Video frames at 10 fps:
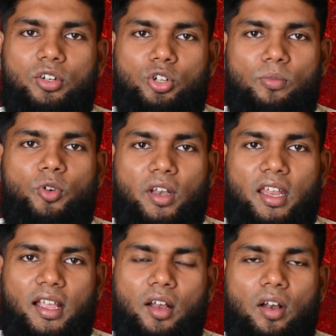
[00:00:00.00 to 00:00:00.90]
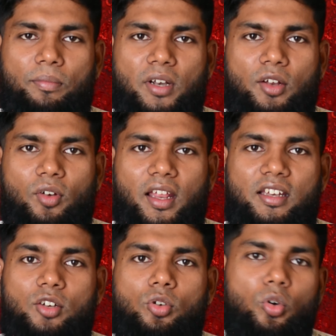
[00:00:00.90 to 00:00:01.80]
সম্মুখীন নেই কারণ আপনার নিকট
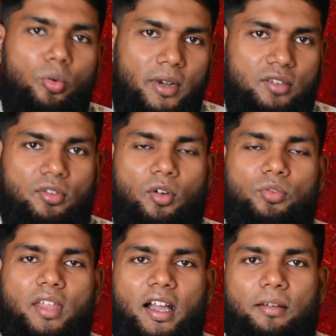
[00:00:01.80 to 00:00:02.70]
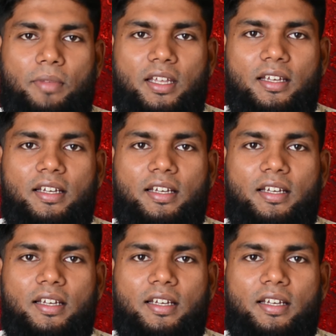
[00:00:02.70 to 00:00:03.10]
একটি ডকুমেন্ট তখন থাকবে